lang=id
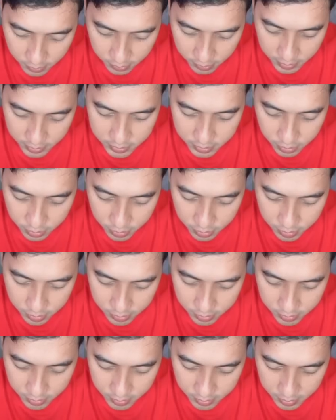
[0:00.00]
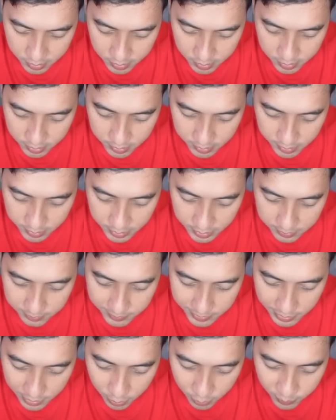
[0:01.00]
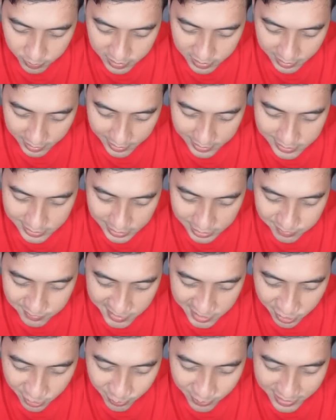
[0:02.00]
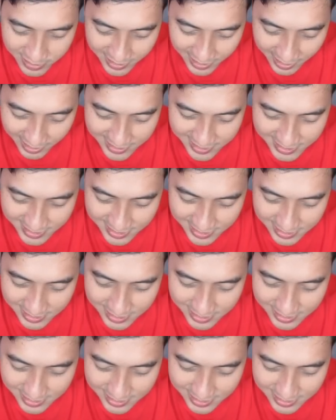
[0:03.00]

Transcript: Yo let's go In Mino we trash In Mino we trash